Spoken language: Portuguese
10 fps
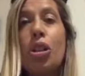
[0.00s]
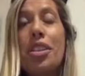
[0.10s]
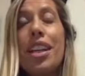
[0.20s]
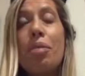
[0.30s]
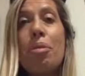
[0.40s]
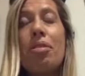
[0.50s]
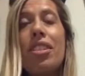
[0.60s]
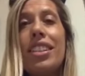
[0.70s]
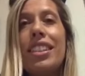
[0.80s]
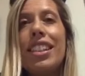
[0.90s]
conselho para
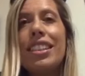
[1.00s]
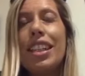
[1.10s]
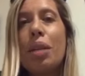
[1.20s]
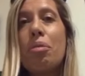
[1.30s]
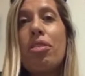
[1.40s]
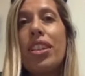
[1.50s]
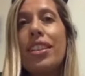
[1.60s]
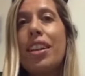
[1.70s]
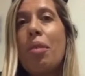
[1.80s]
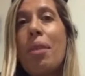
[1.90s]
vocês é que aproveitem ao